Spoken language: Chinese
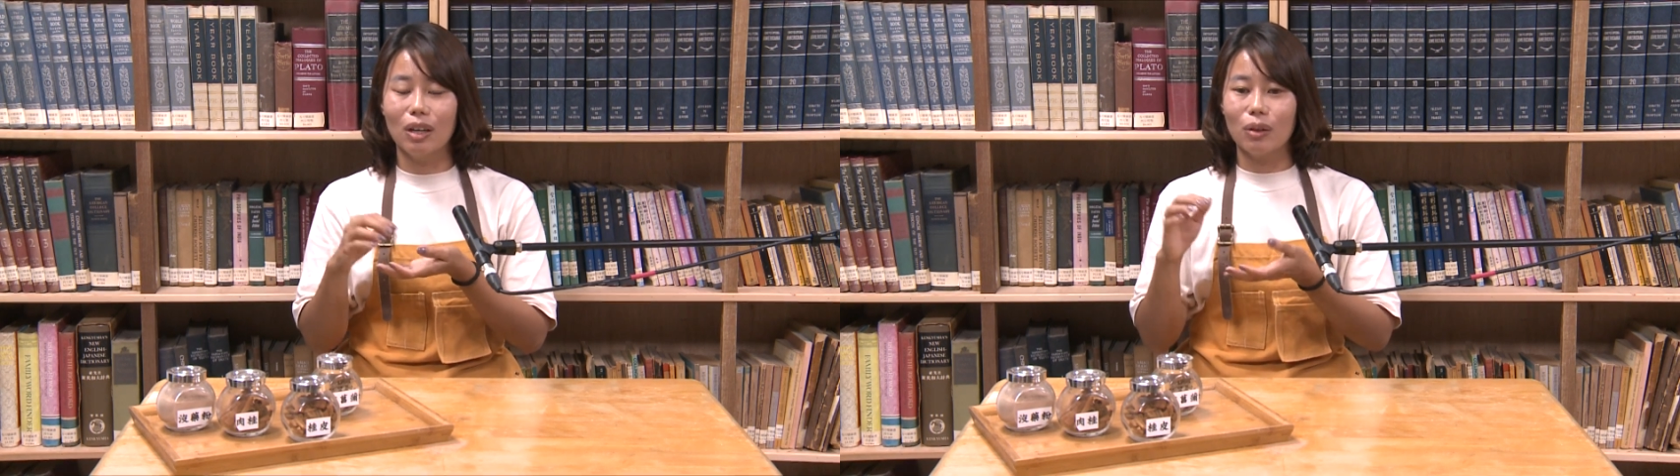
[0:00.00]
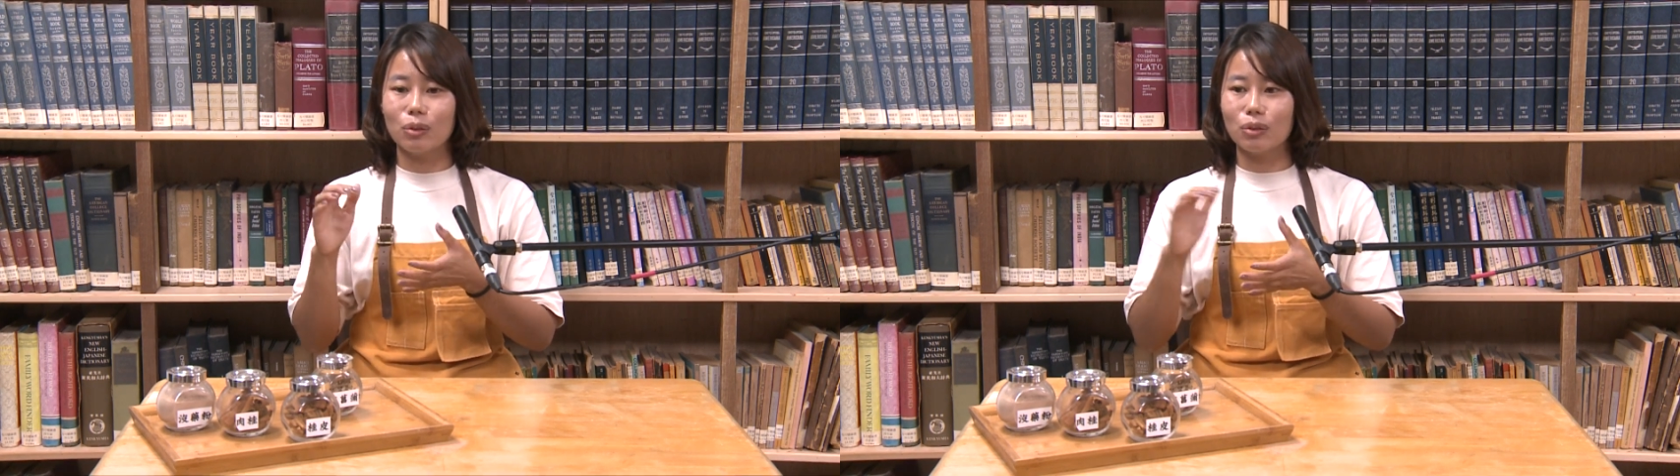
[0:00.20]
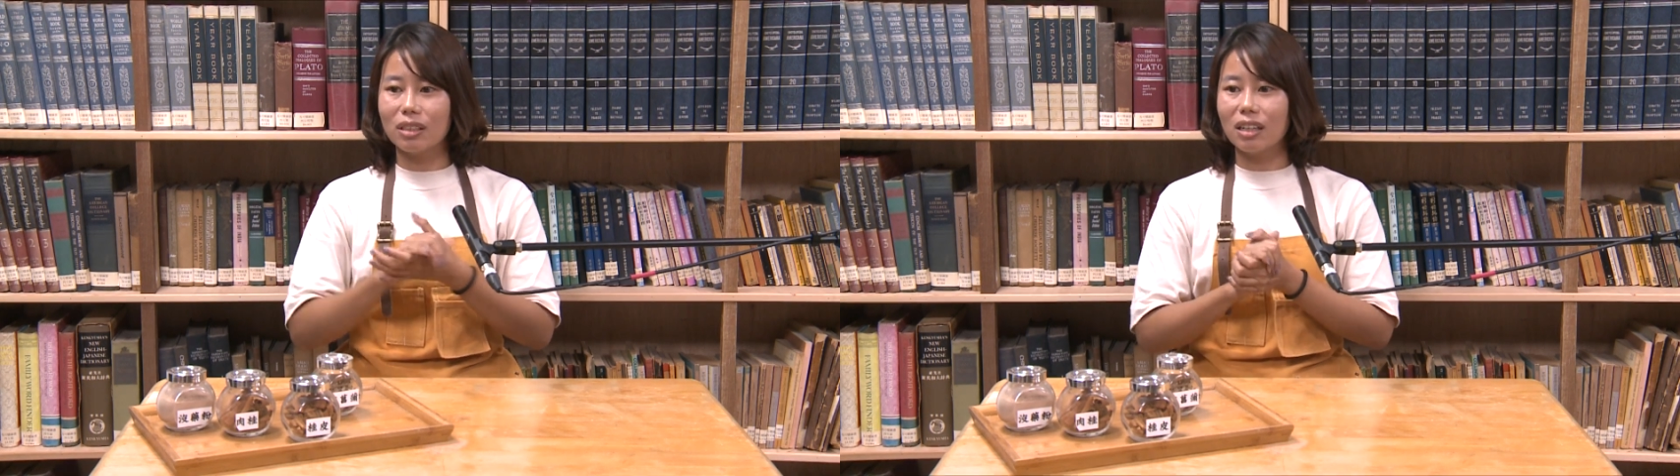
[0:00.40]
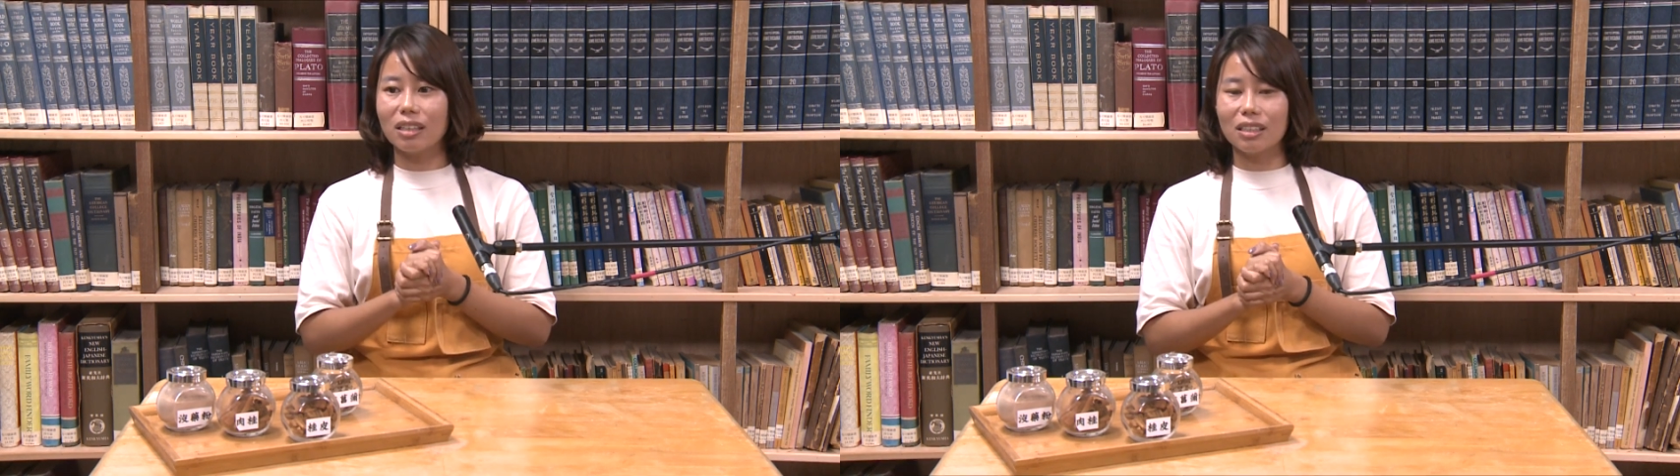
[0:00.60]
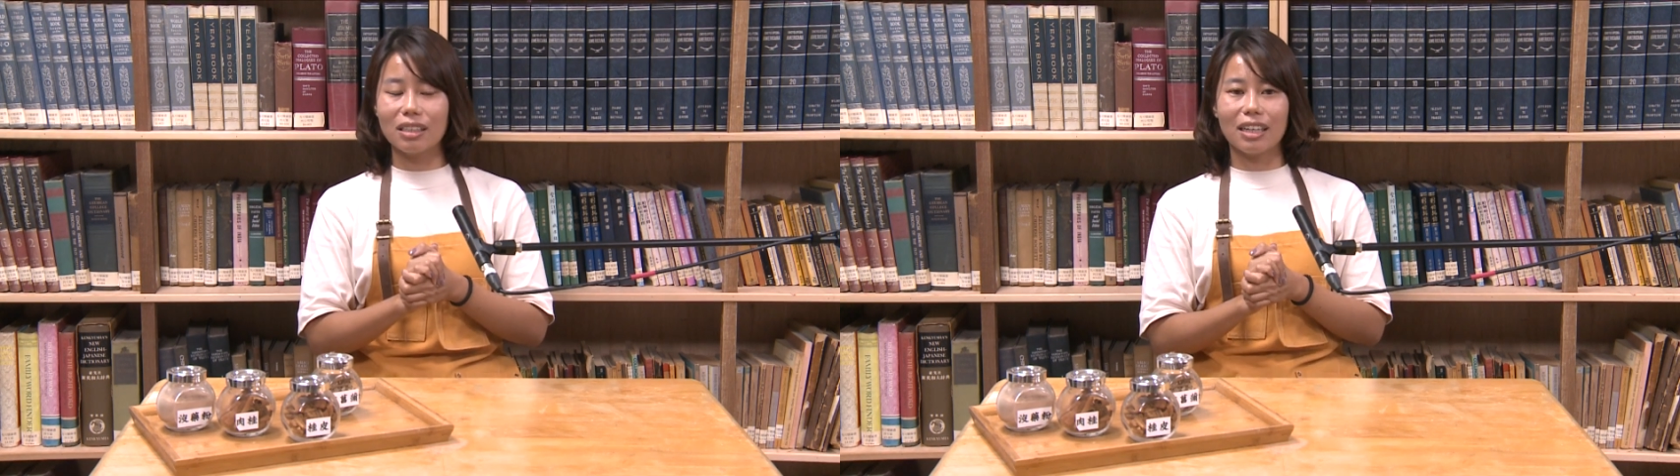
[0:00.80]
我觉得啊，
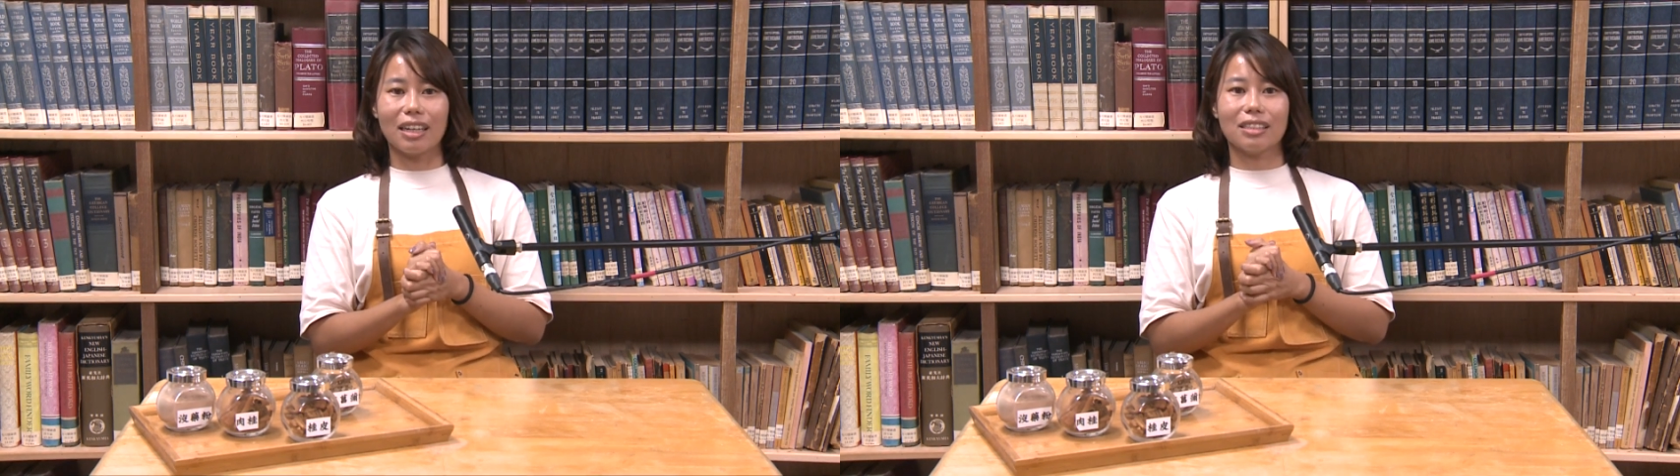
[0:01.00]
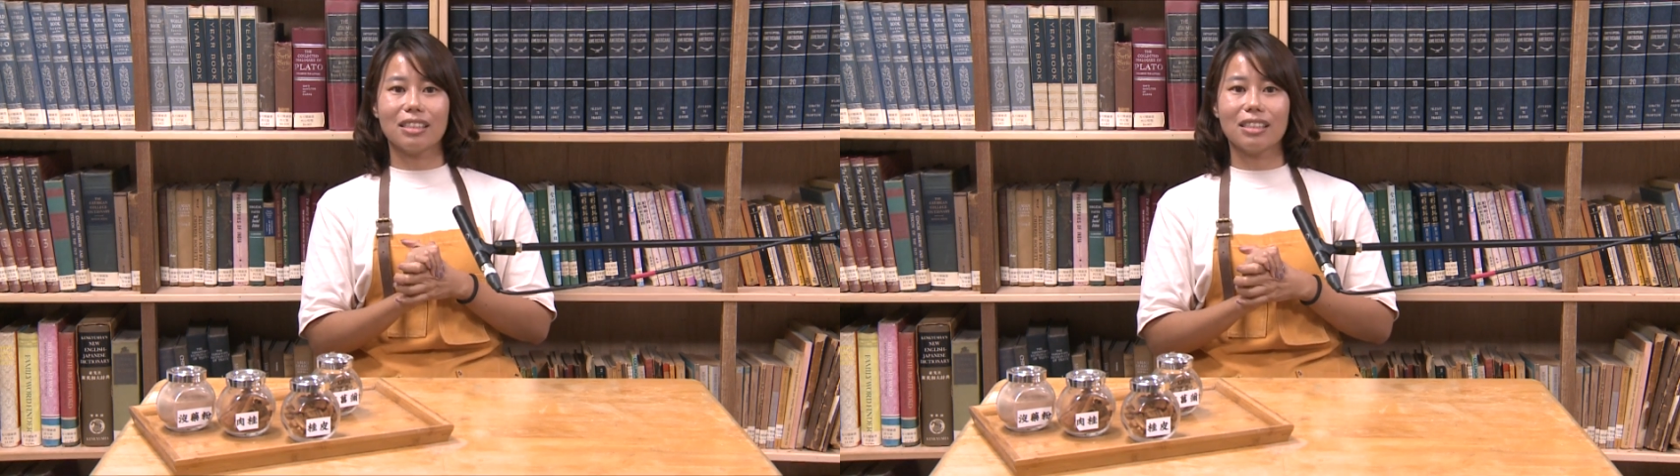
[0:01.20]
天哪，真